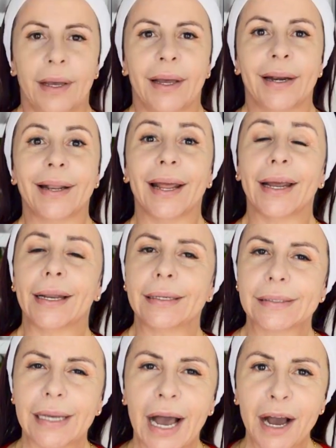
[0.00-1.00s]

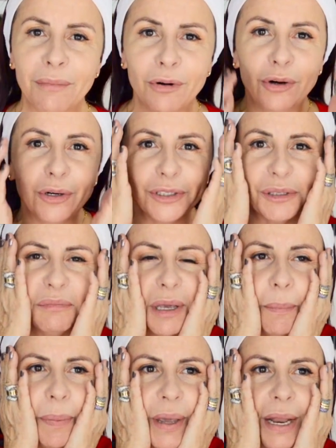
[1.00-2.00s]
Regresamos,
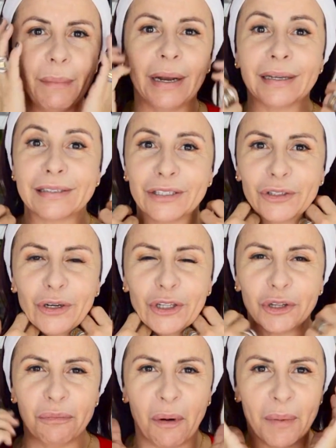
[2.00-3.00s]
mi piel me la siento en
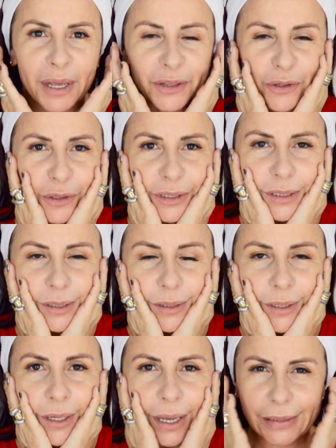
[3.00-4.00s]
estos momentos
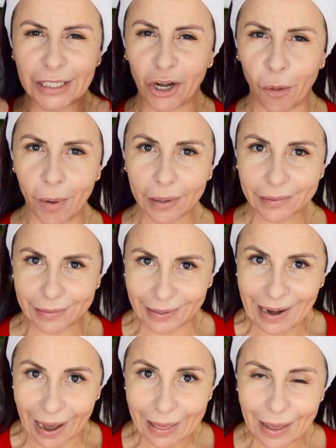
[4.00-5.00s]
así como
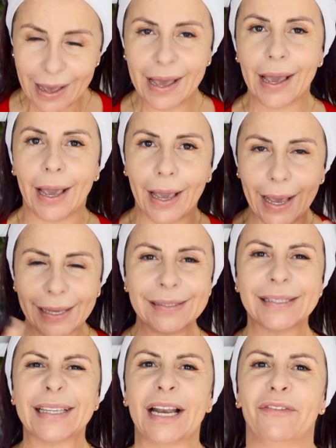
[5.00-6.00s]
estirada,
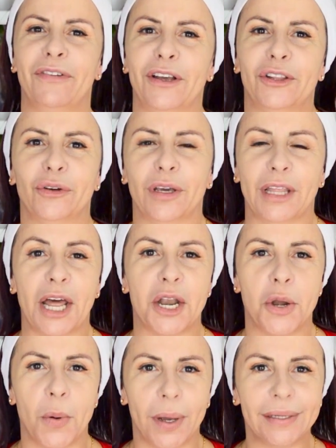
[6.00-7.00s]
ese es el efecto que da
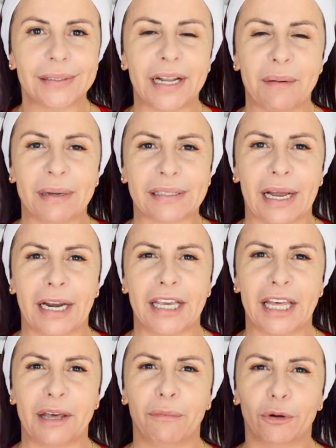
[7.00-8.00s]
nuestra
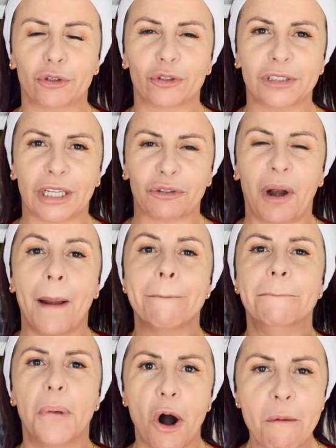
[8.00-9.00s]
mascarilla de Botox natural
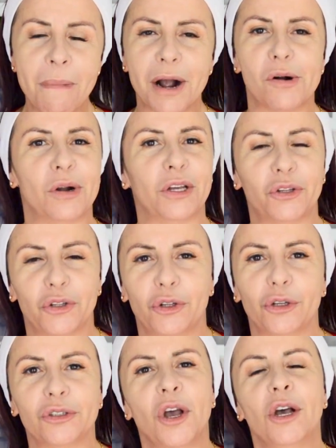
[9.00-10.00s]
bomba con estos
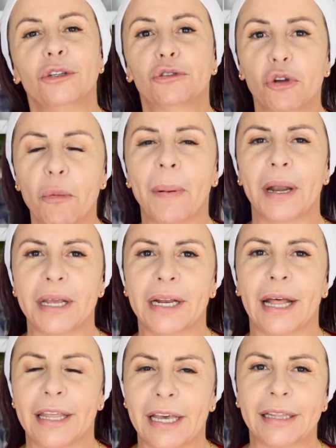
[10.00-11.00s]
dos super
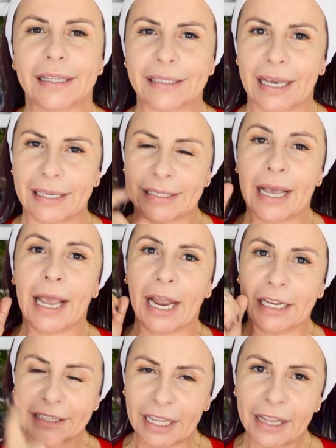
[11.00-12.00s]
ingredientes que es
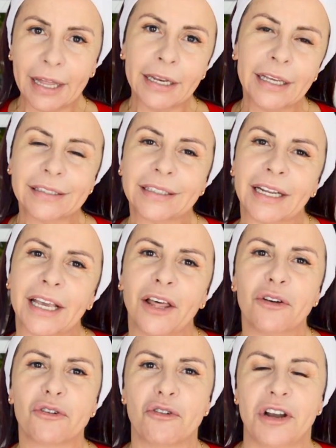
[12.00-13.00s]
el té Dani
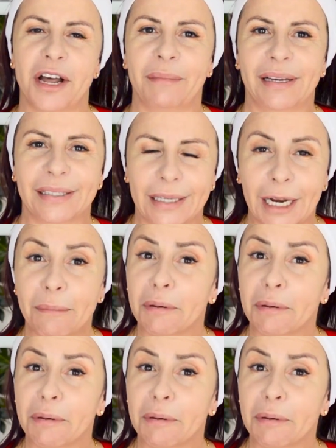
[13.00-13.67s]
estrellado con la maicena.